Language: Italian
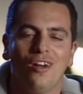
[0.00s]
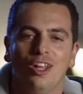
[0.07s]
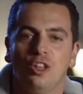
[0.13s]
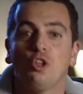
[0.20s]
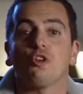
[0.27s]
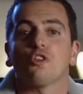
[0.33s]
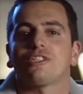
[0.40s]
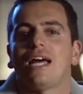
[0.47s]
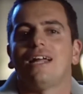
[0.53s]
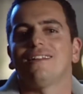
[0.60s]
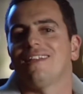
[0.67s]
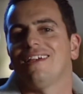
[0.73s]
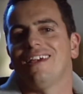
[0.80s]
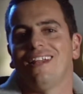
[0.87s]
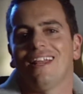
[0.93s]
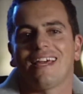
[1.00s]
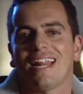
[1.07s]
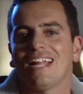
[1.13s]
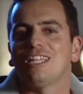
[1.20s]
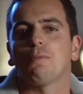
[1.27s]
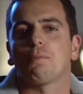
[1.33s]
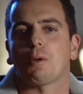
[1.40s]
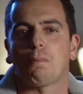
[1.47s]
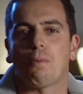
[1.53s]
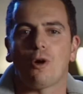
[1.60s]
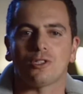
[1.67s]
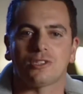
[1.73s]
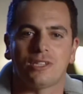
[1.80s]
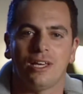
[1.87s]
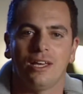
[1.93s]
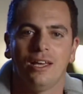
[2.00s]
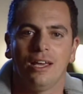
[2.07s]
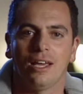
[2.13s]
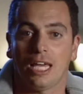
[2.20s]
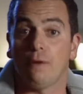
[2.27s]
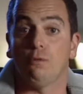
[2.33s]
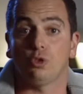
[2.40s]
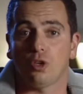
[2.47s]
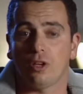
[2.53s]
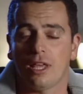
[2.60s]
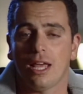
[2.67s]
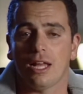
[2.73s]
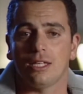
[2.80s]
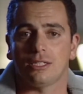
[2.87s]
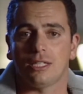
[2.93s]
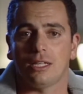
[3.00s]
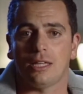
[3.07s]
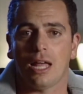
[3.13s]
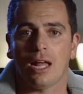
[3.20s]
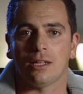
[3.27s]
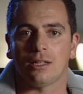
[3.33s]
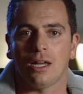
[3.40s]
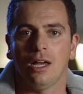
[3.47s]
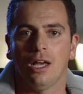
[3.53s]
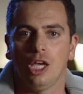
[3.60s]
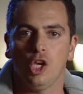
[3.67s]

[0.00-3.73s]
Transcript: nonostante le grandi proposte che ha avuto negli anni 70.